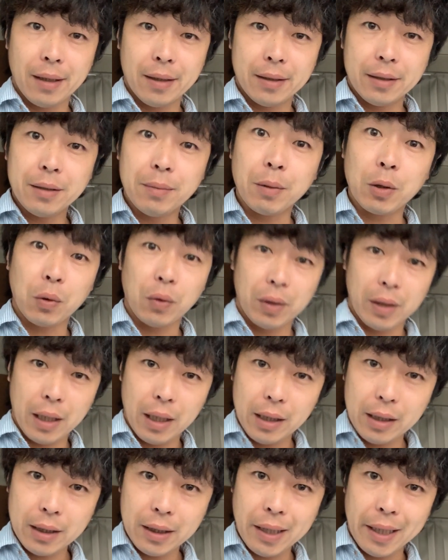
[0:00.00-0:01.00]
積み込んでい
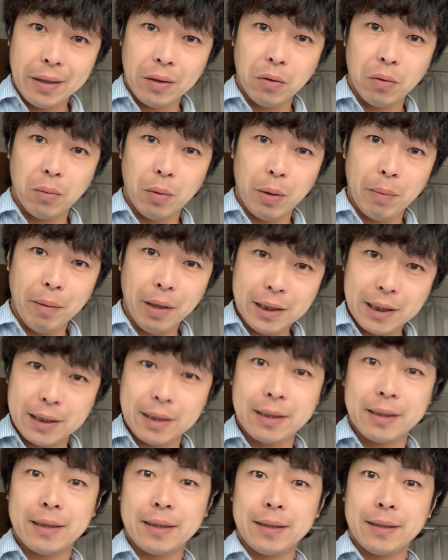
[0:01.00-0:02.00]
きたいと思いま
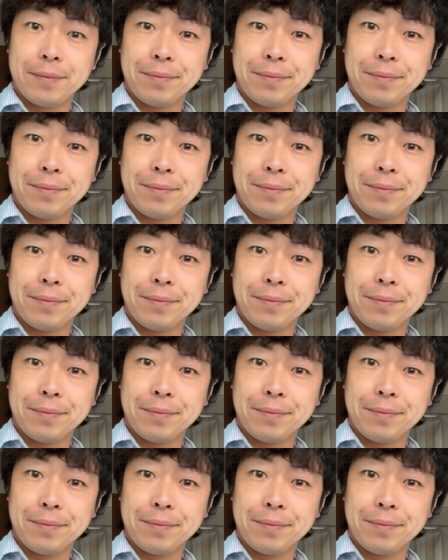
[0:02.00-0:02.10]
す。